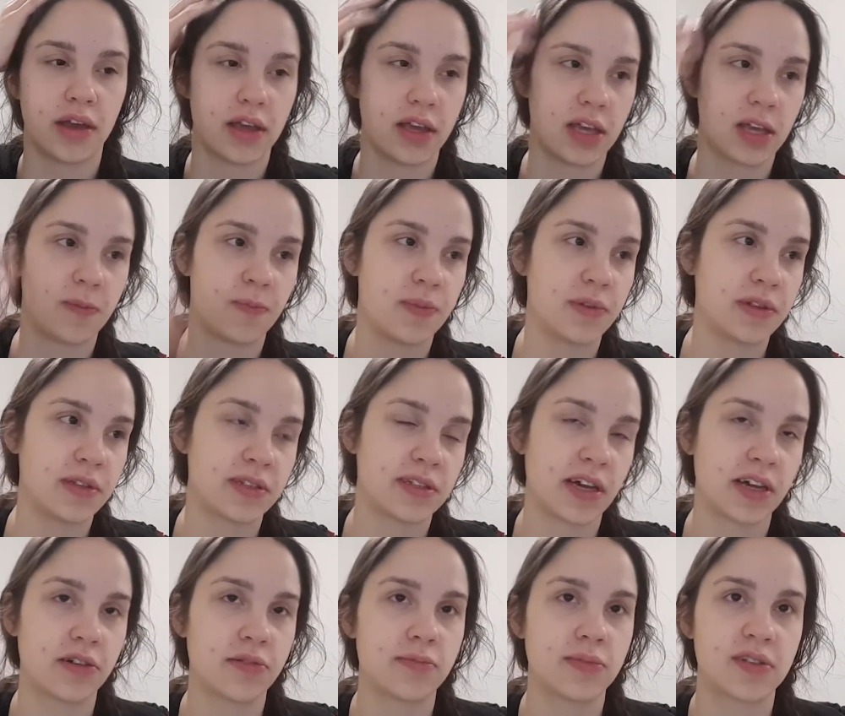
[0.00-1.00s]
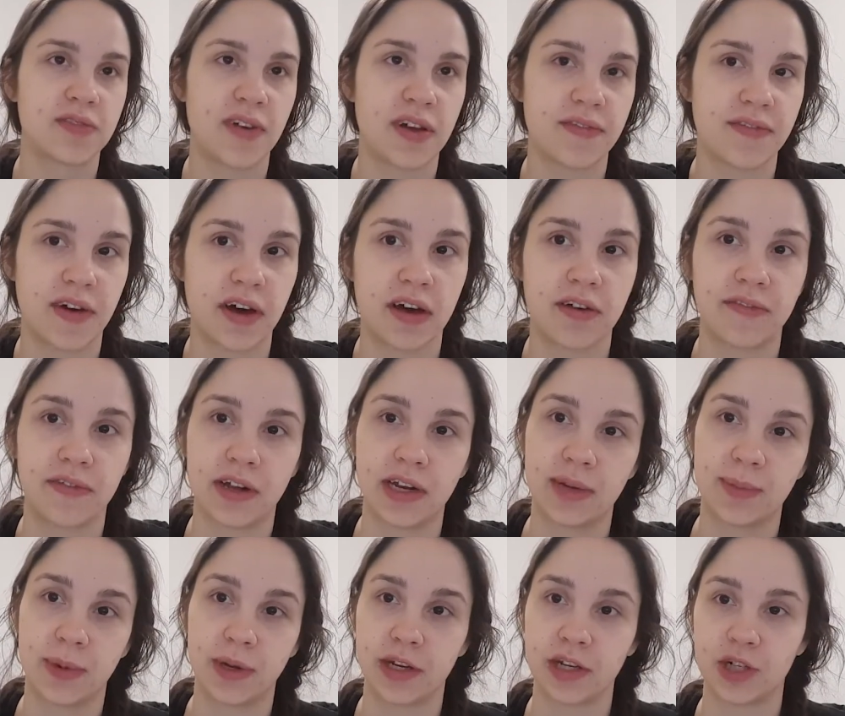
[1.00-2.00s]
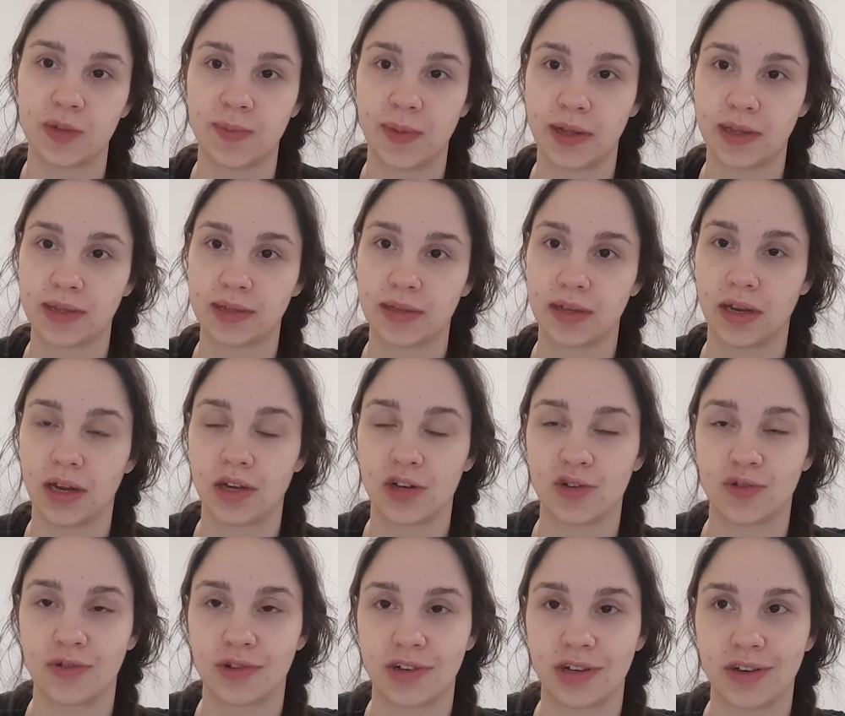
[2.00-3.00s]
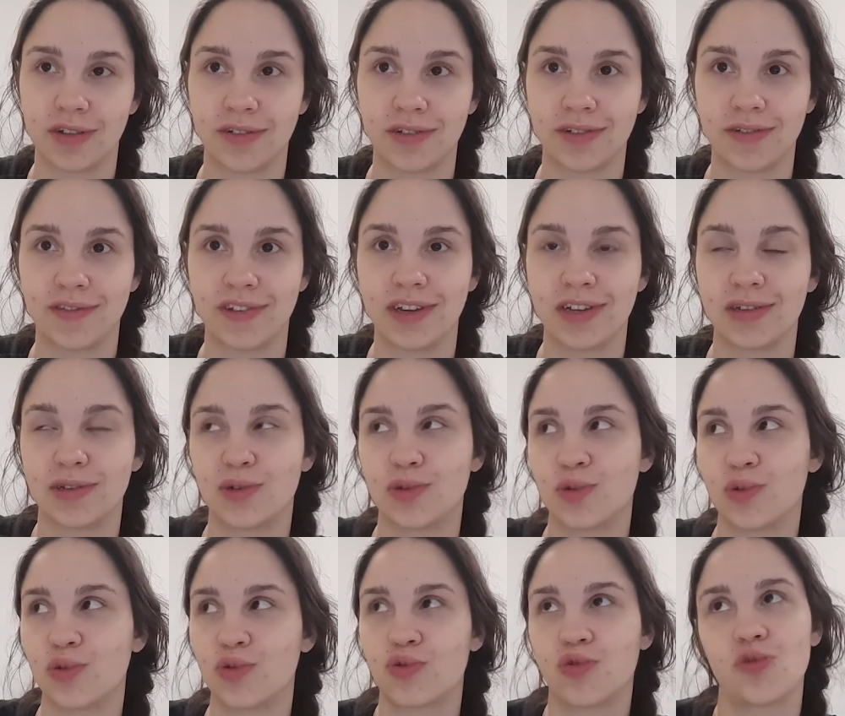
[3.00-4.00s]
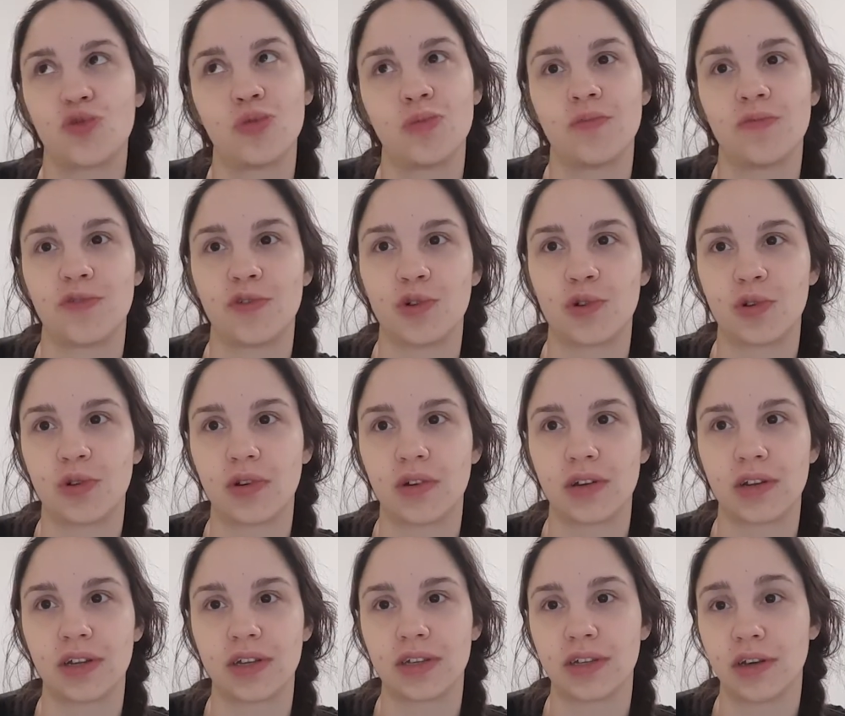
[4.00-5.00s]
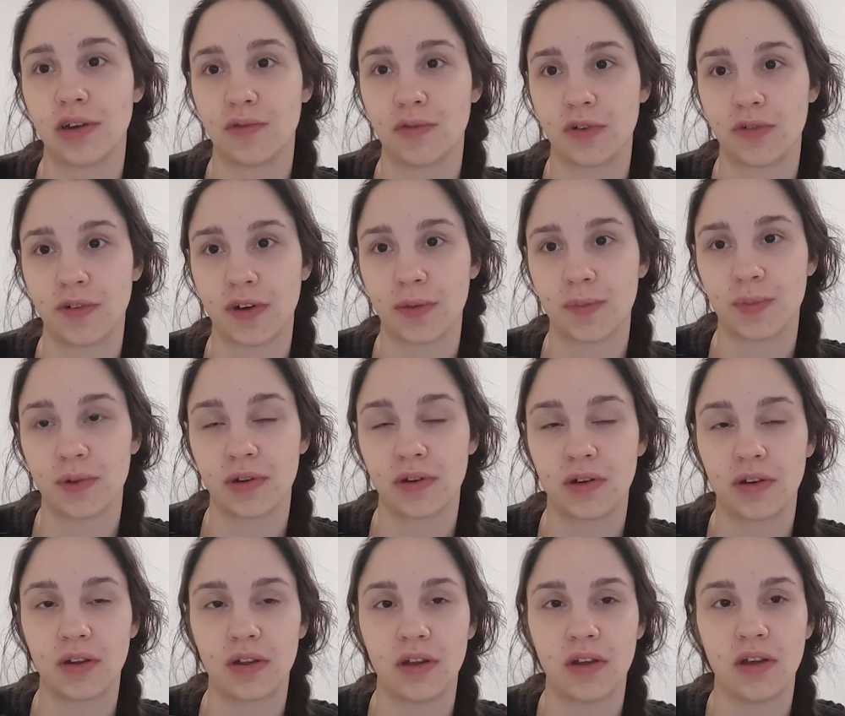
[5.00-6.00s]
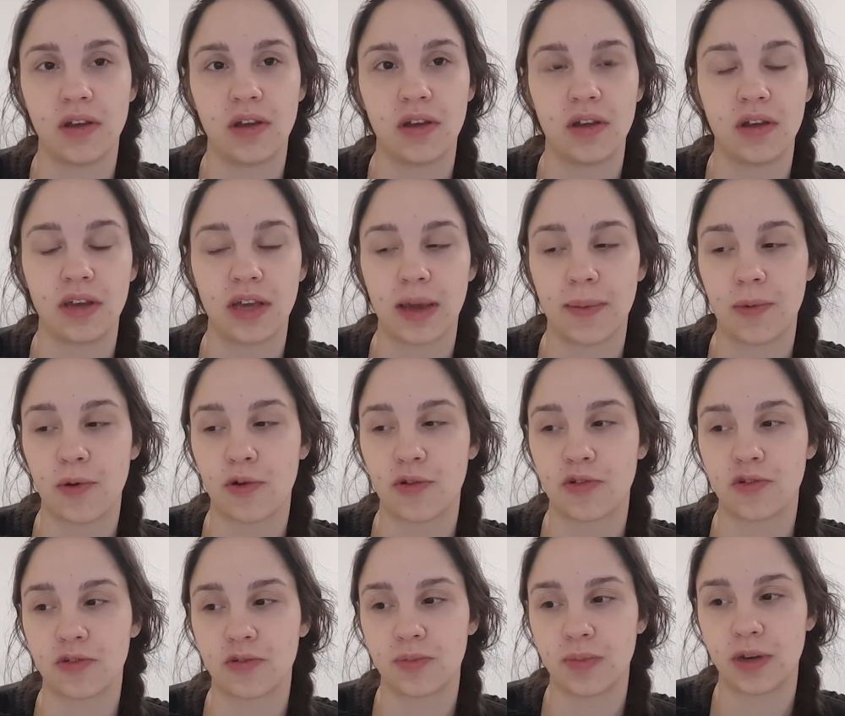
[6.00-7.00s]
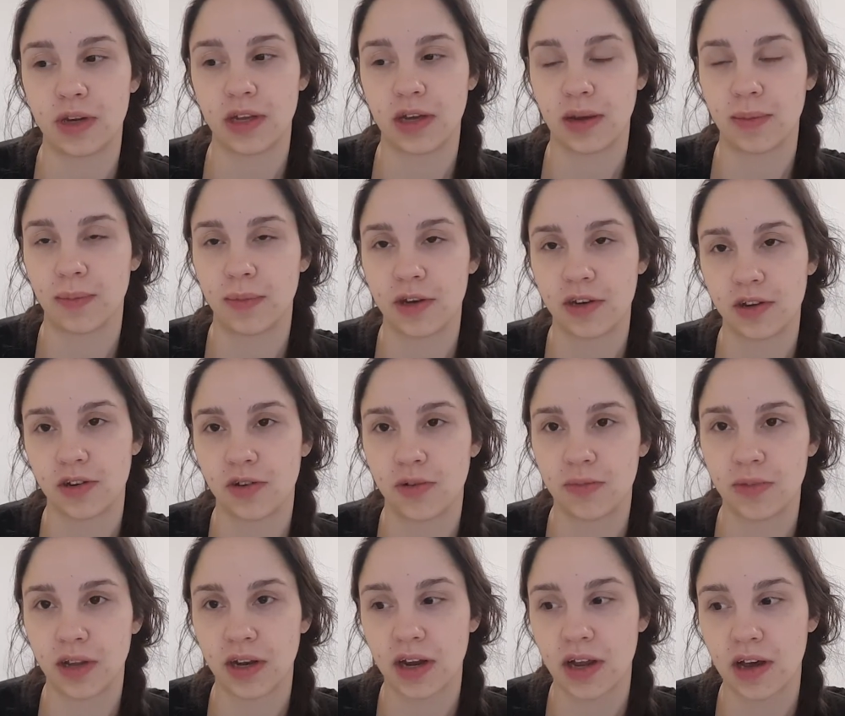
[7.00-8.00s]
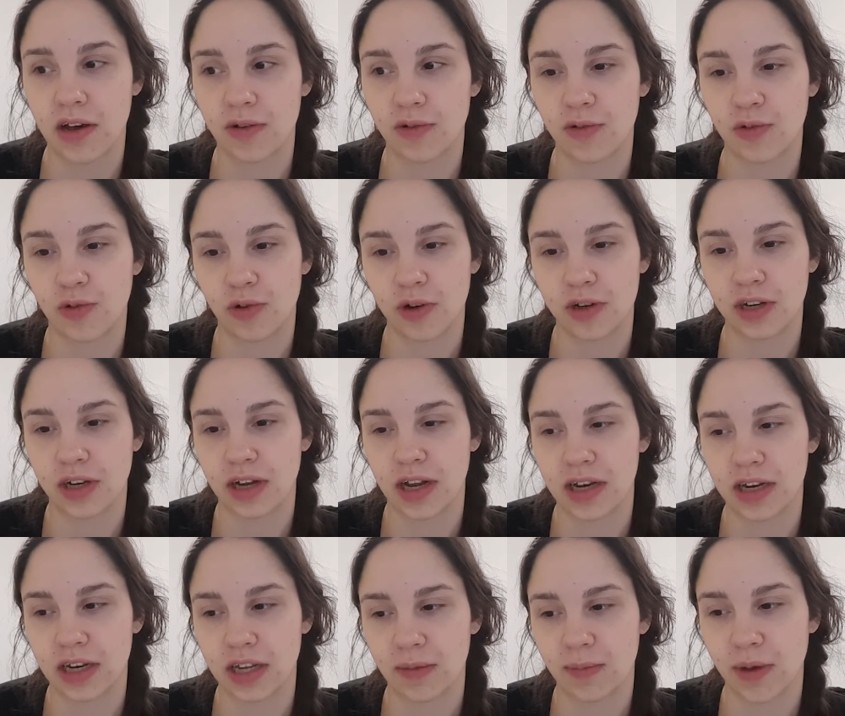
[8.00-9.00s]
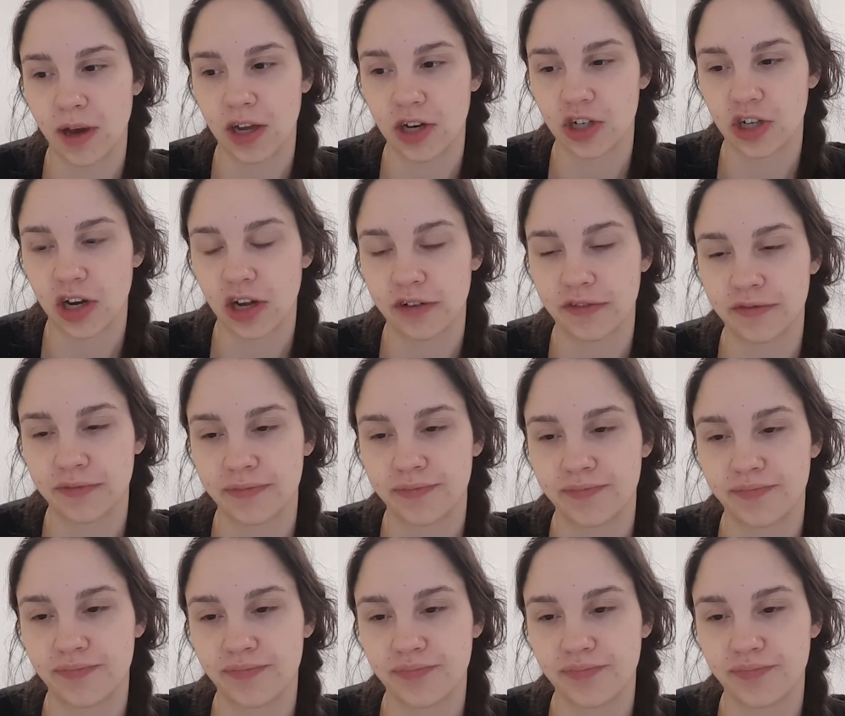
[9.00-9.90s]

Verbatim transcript: Ich bin seit um zwei wach, weil meine Schmerzen in der Schulter wieder so schlimm wurden, dass ich aufgewacht bin. Ich habe auch schon Medikament genommen danach und konnte dann halt nicht mehr einschlafen.